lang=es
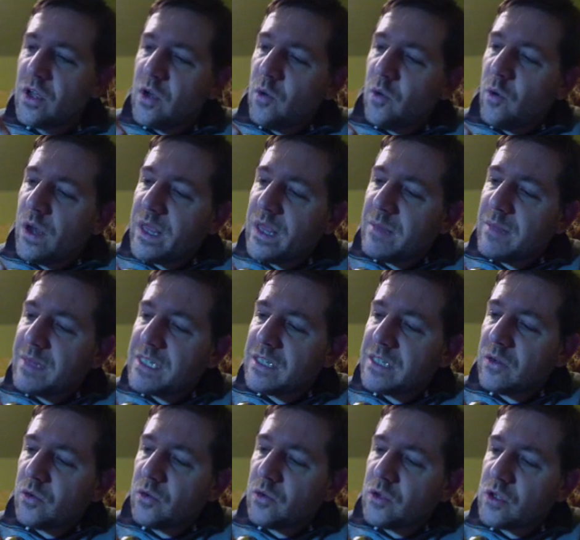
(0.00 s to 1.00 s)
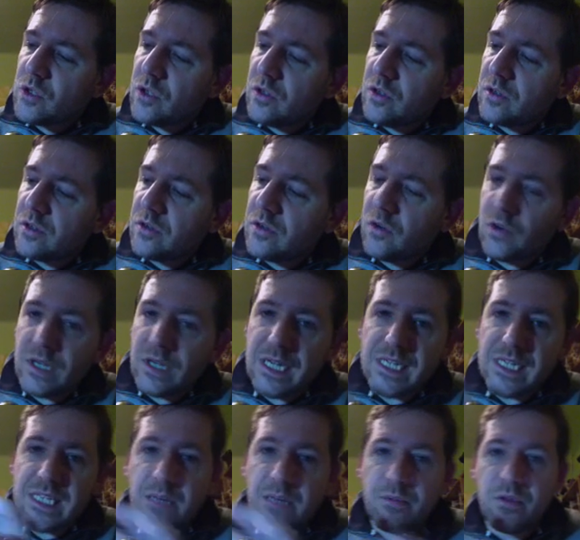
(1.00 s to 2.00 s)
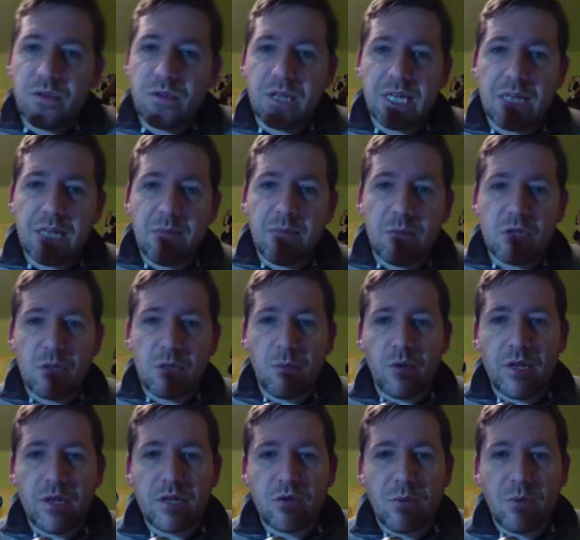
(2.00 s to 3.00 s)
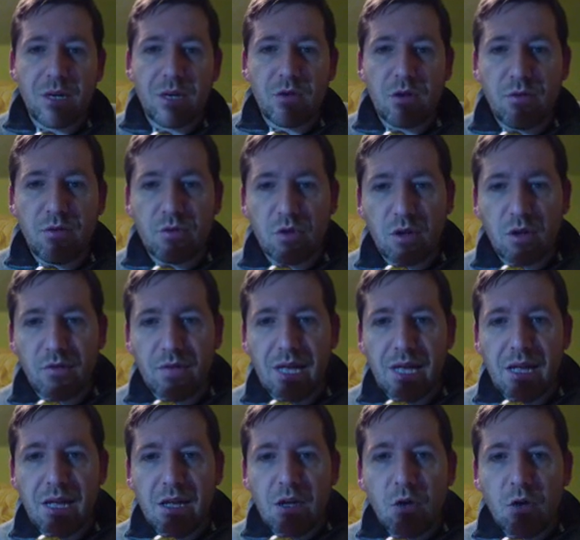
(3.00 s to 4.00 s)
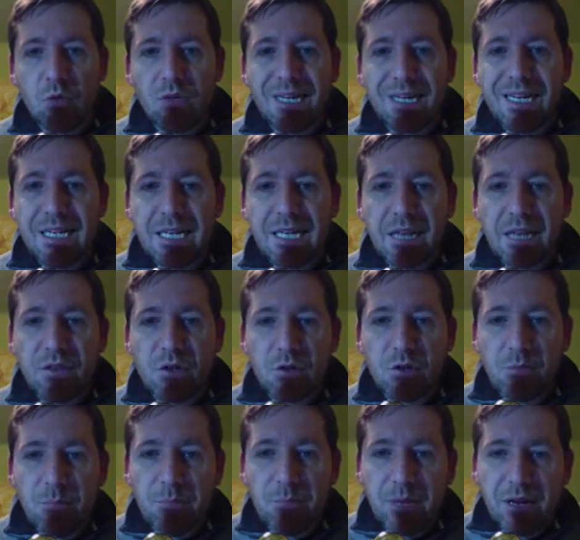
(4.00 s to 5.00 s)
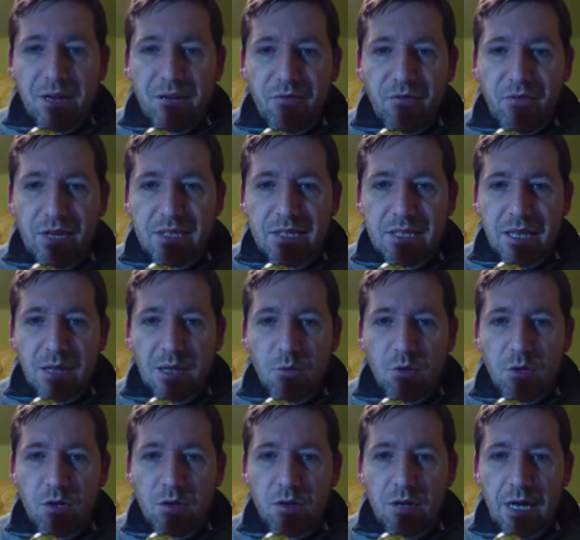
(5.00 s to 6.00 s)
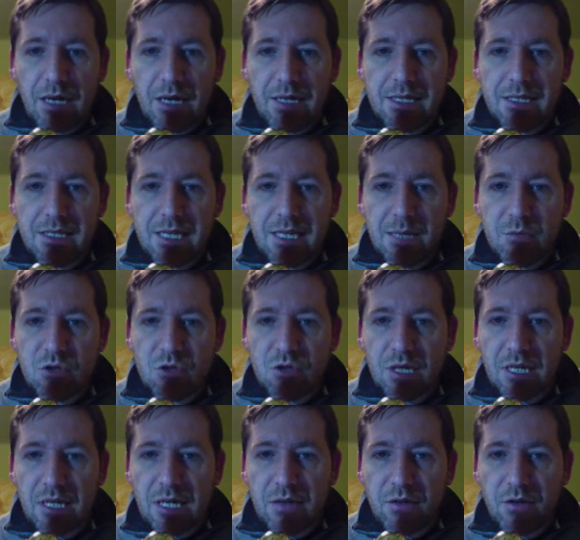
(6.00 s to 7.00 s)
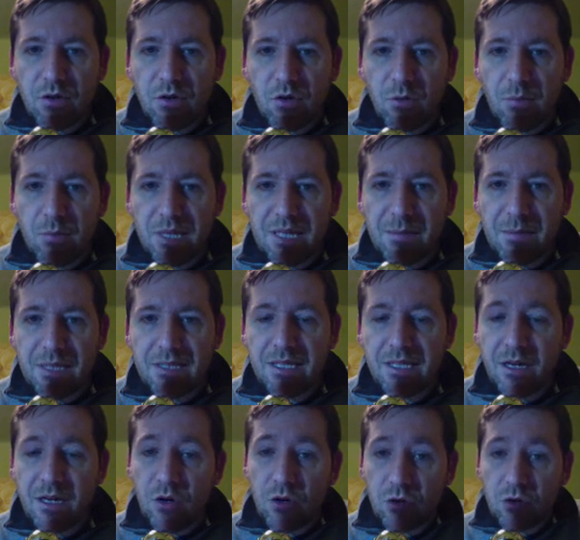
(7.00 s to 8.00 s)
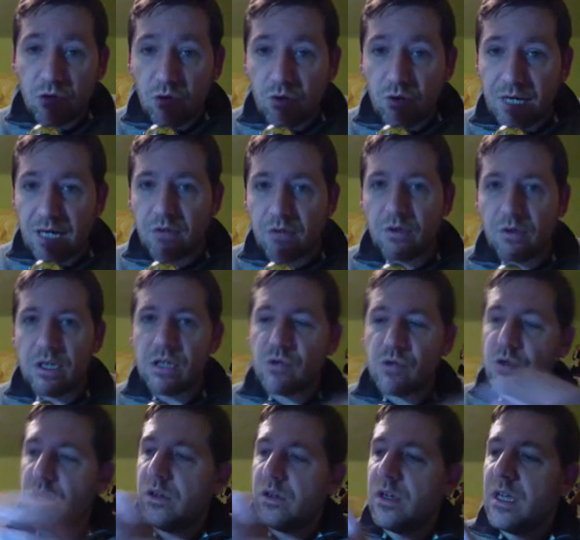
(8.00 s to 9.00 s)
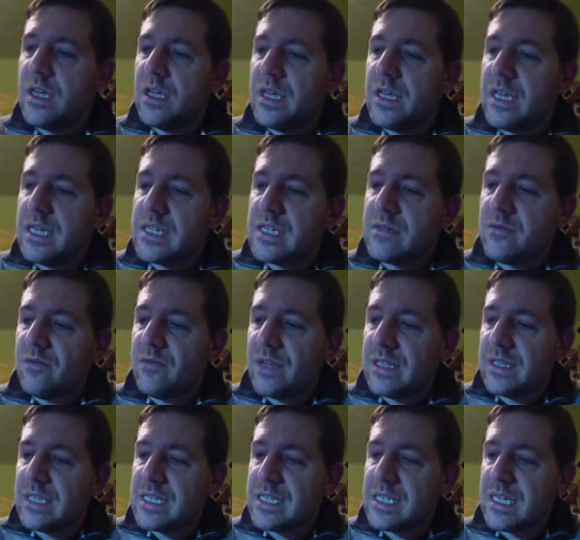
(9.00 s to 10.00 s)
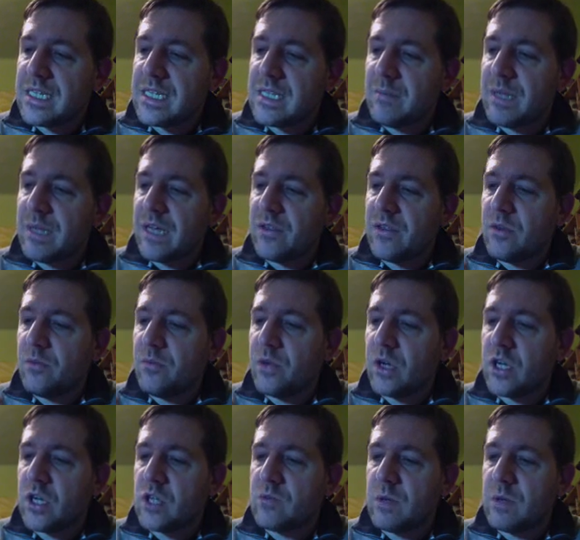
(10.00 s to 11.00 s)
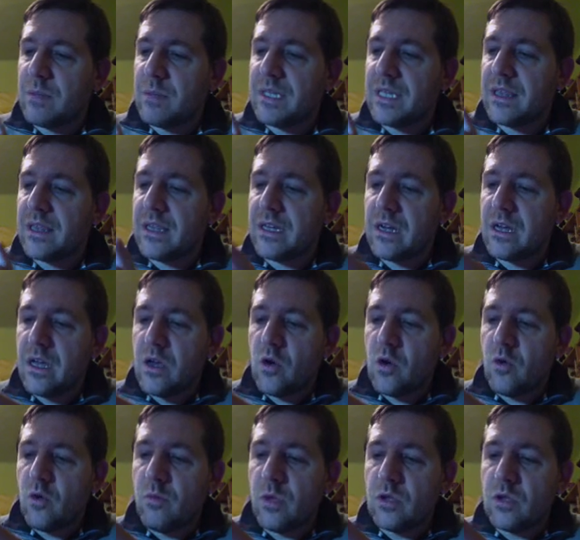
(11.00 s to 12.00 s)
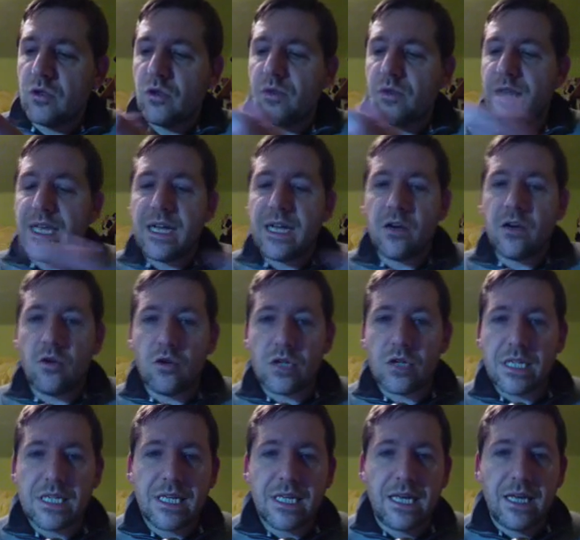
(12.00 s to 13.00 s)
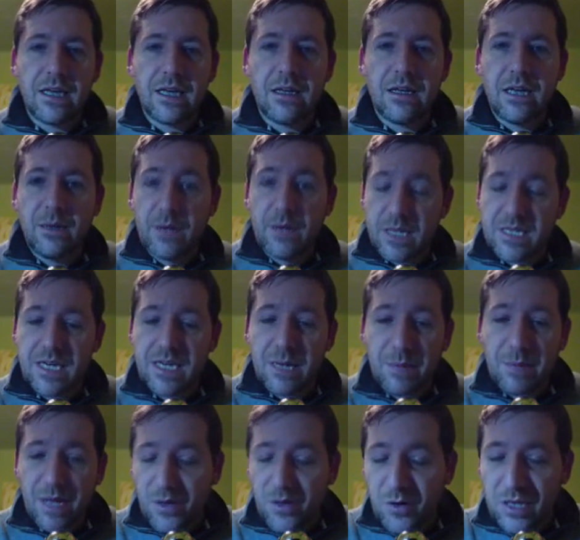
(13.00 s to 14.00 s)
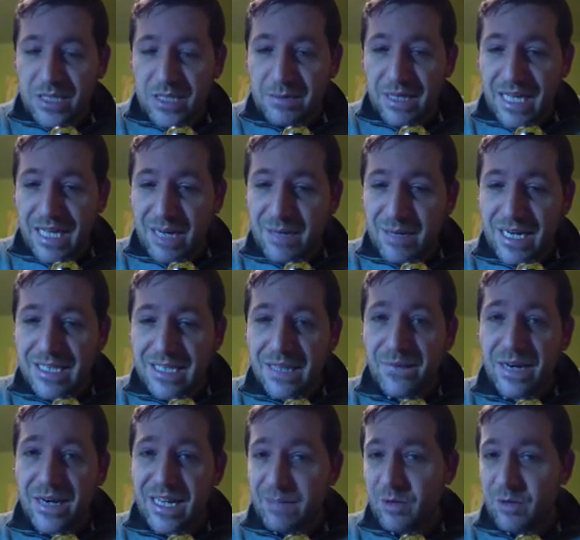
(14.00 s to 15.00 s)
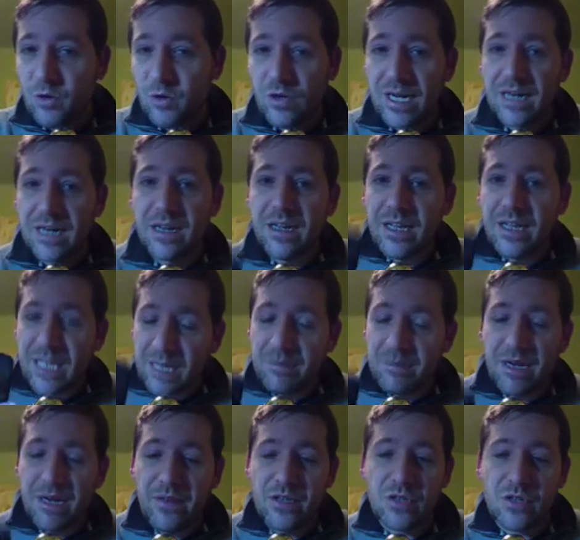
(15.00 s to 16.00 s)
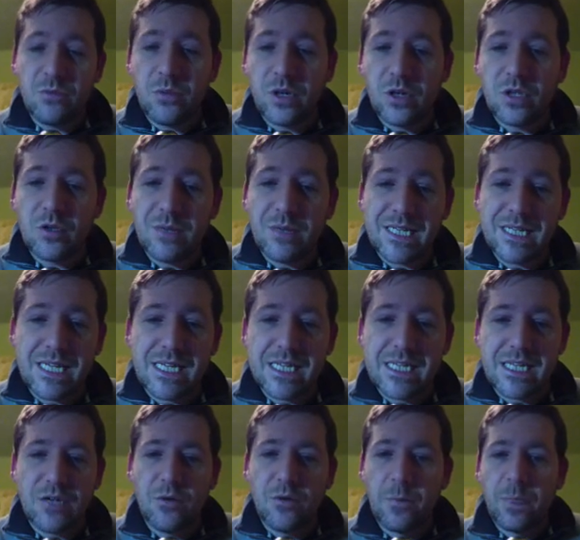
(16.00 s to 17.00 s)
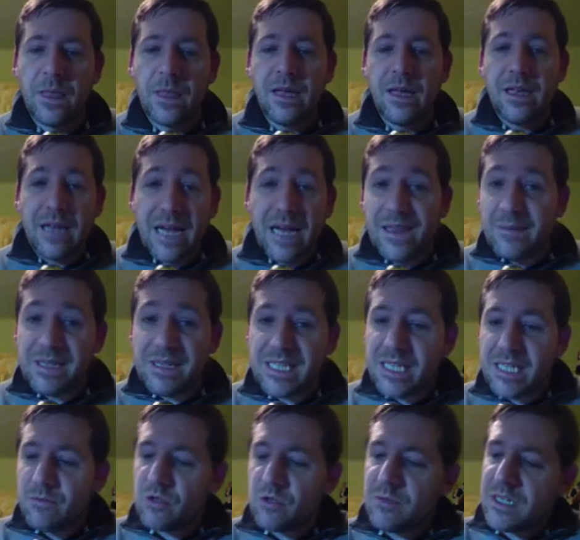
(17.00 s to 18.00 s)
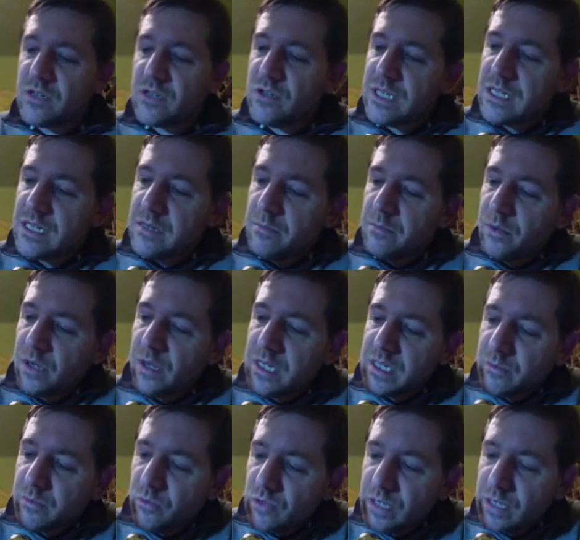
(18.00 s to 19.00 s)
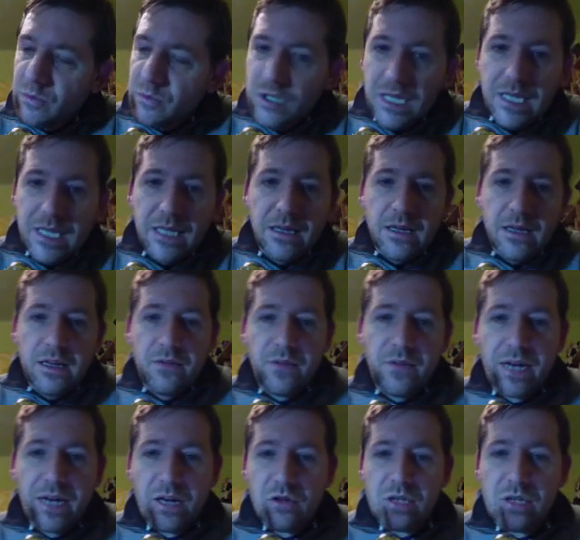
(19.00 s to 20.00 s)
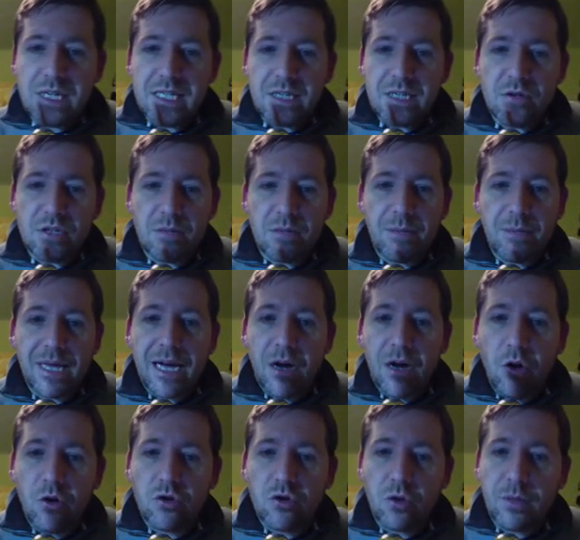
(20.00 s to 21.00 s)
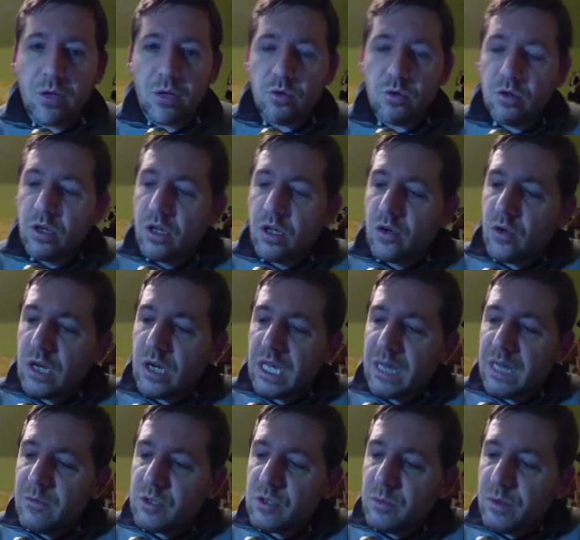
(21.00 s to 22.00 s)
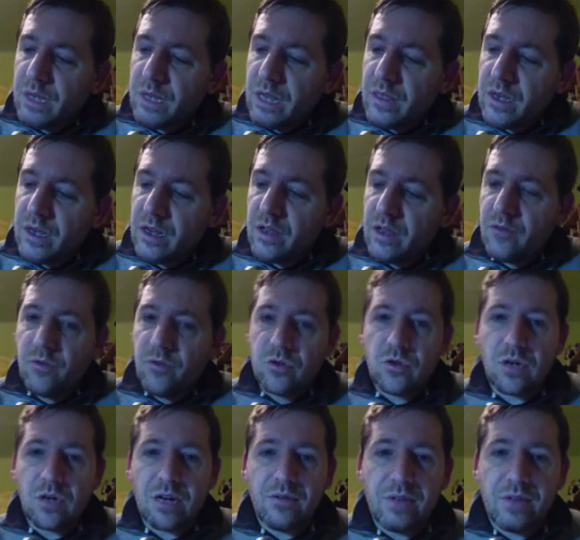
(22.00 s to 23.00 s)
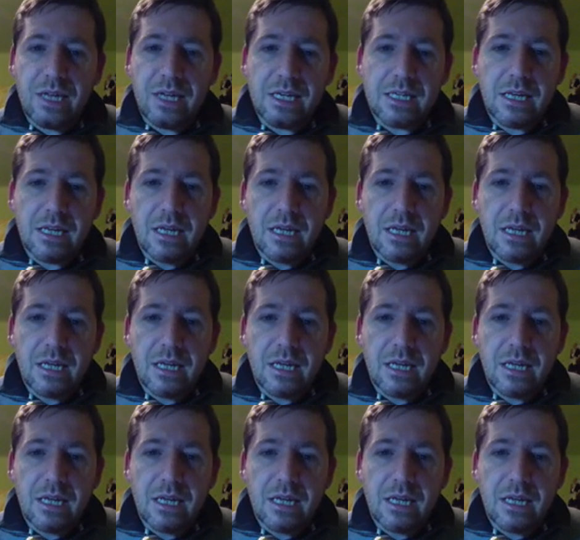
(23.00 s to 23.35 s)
O además incluso con esta opción de aquí vamos a poder tomar una fotografía con una inclinación perfecta, ¿de acuerdo? Aquí tenemos una inclinación completamente ortogonal con el suelo. Es fantástica esta aplicación porque nos permite hacer un montón de cosas que la verdad es que la aplicación nativa de cámara tendría que mejorar y parecerse un poquito más a esta, ¿no? Además tenemos más cosas, porque si pulsamos aquí, fijaros que se nos despliega otro menú con el que vamos a poder hacer fotografías